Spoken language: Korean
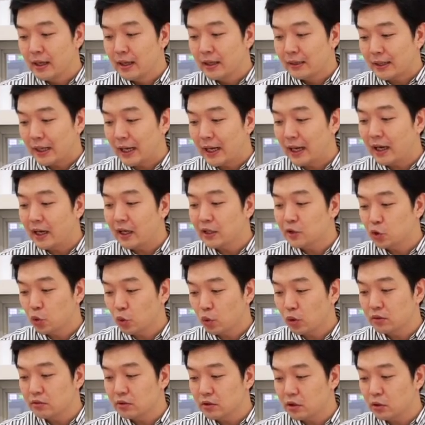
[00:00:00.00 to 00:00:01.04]
다양한
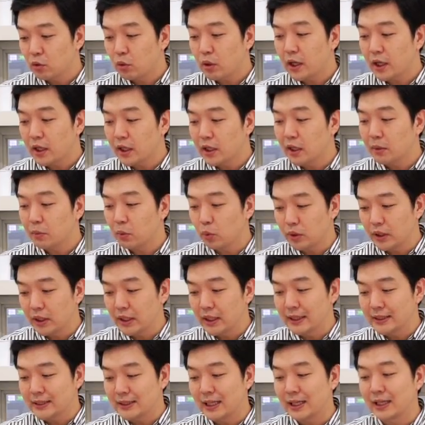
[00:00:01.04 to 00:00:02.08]
조건들을
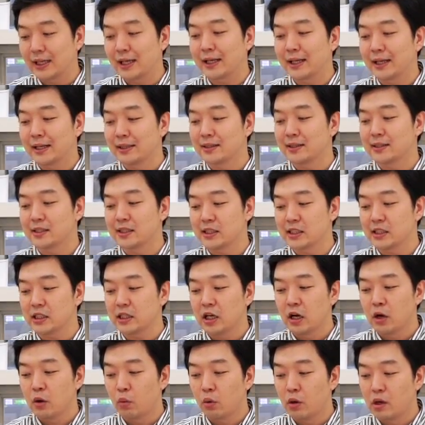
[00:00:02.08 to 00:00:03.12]
확인해보니 장기 렌트
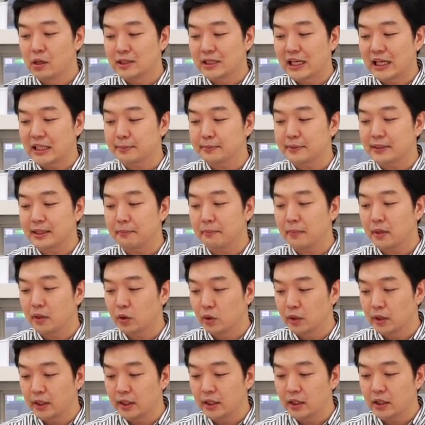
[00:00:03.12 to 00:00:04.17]
시 월
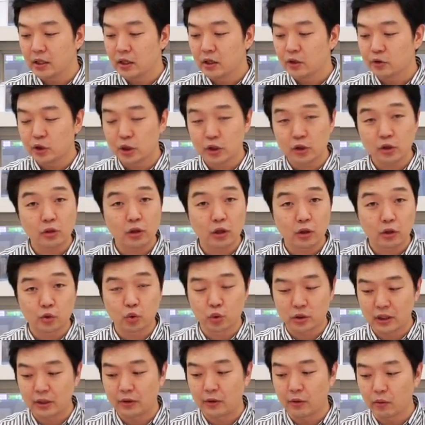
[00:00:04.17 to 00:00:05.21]
43만원이 최저가로
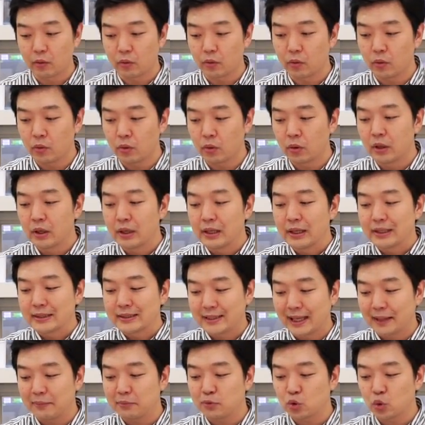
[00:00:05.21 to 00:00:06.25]
조사되었고,
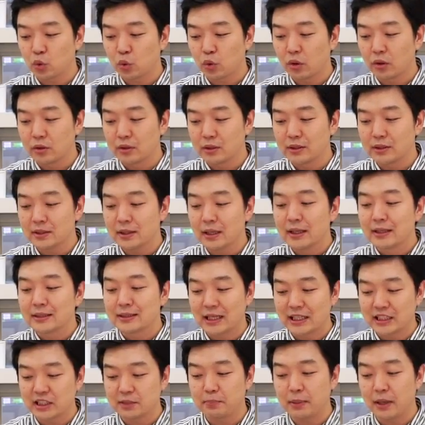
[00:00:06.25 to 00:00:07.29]
세부 조건은
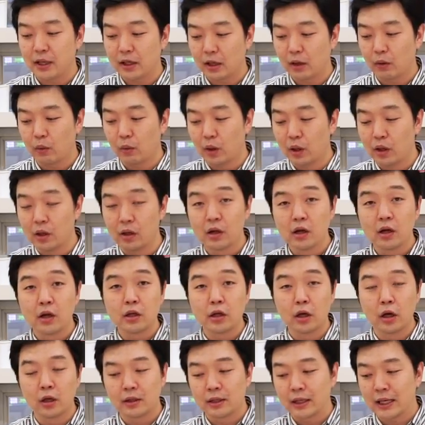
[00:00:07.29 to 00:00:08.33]
48개월,
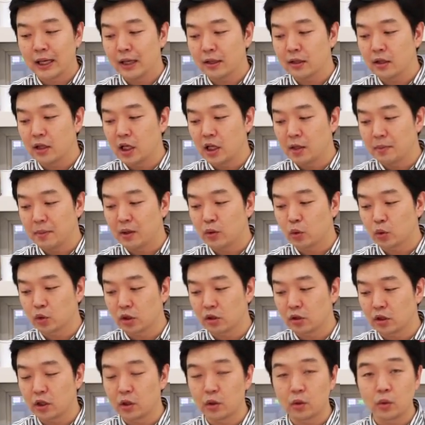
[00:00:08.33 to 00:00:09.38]
연간
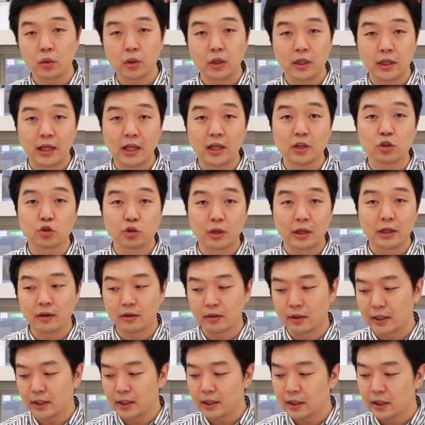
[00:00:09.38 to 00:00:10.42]
25,000km 이내
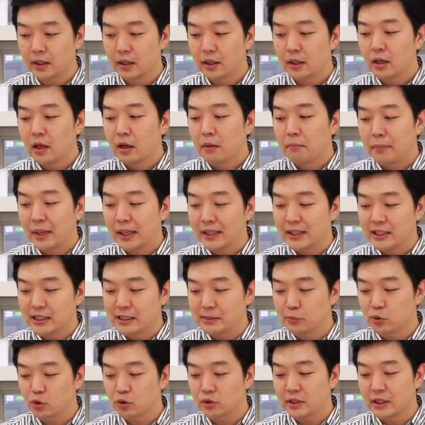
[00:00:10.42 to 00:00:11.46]
주행거리, 만
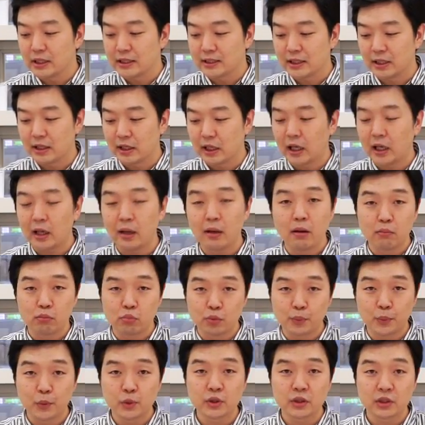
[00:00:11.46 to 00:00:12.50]
26세 이상의
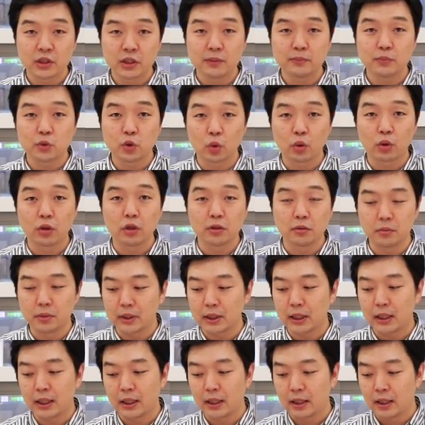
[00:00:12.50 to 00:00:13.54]
무보증금
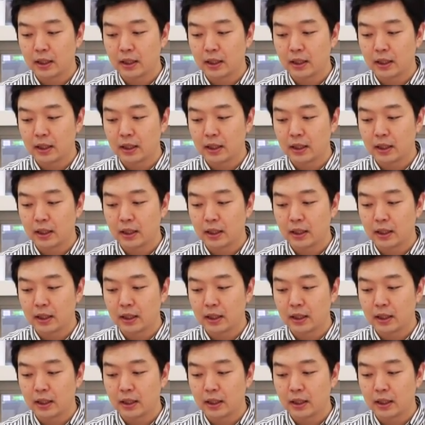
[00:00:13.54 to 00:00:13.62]
조건입니다.